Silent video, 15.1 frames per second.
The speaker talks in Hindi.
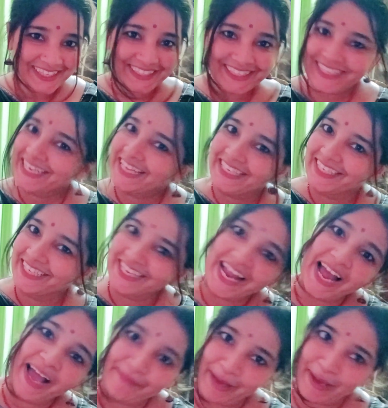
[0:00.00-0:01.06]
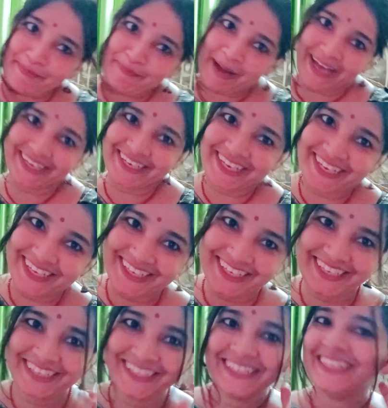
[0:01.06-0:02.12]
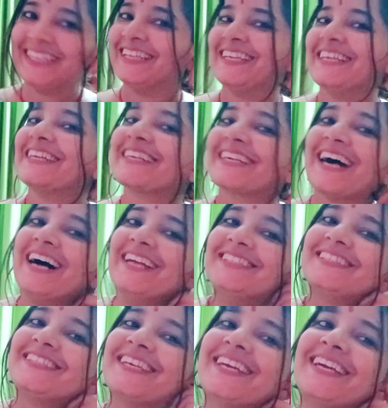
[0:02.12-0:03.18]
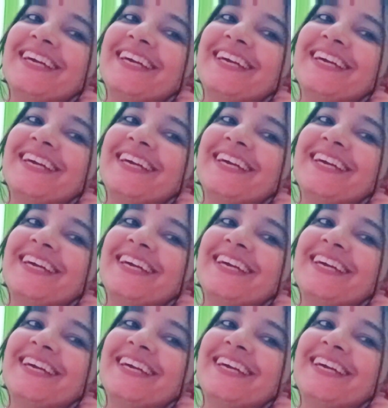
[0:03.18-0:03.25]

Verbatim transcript: निकल नहीं रहा है भाई पानी कान से